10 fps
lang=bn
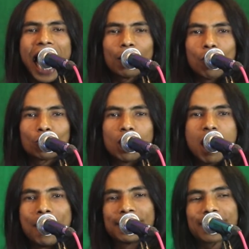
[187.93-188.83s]
এক উক্ত
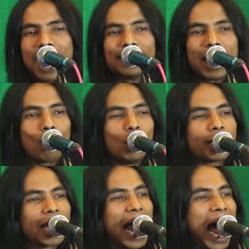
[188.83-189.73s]
নামাজ কায়দা করলে
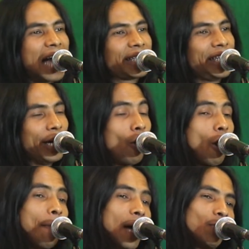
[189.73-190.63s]
তার আশি হোক
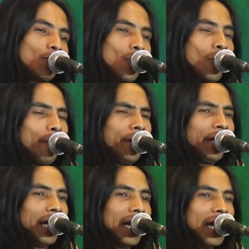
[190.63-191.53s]
বা দুজক হবে
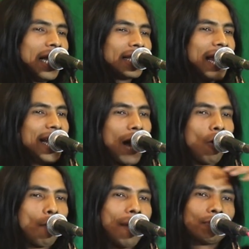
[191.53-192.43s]
তারই এক
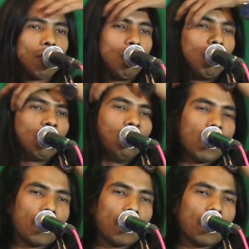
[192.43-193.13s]
বার দৌড়